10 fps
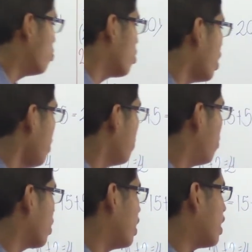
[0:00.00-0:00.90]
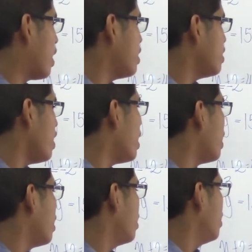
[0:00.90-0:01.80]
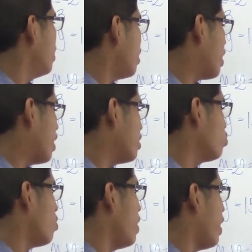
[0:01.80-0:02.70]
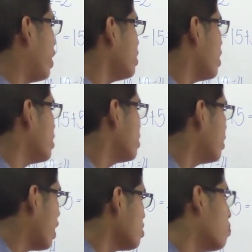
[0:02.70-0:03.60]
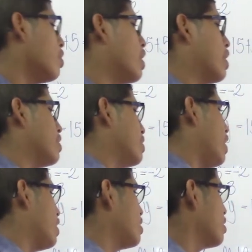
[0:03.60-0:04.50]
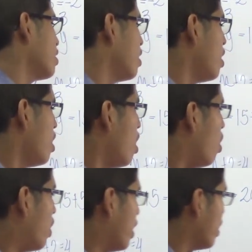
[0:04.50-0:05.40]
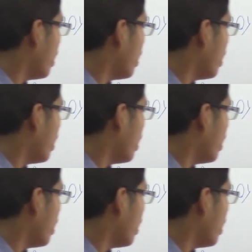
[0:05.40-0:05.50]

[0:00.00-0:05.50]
¿Por qué? Porque la raíz de a, raíz de 9x, es 3 por la raíz de x. Ahora,